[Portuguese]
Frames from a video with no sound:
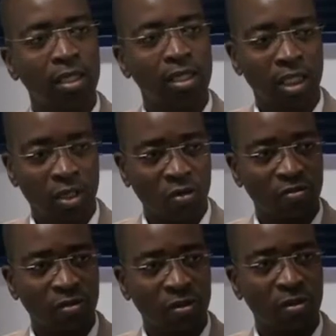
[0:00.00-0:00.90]

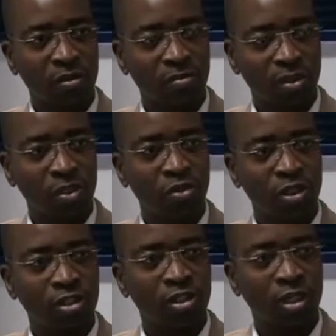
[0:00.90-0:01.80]
19 pequenos
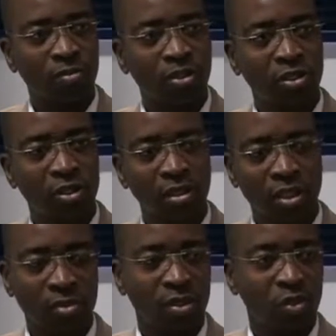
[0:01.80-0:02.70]
sistemas que
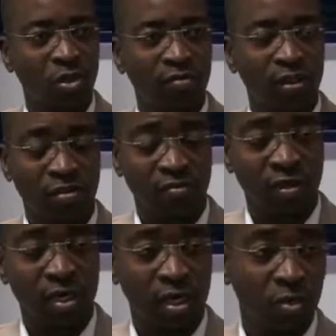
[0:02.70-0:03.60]
estão na sua fase
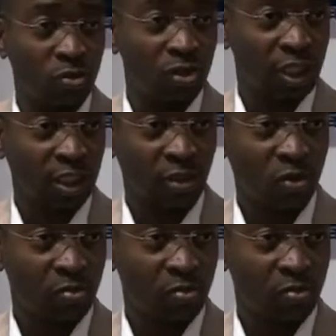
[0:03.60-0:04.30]
final, alguns já estão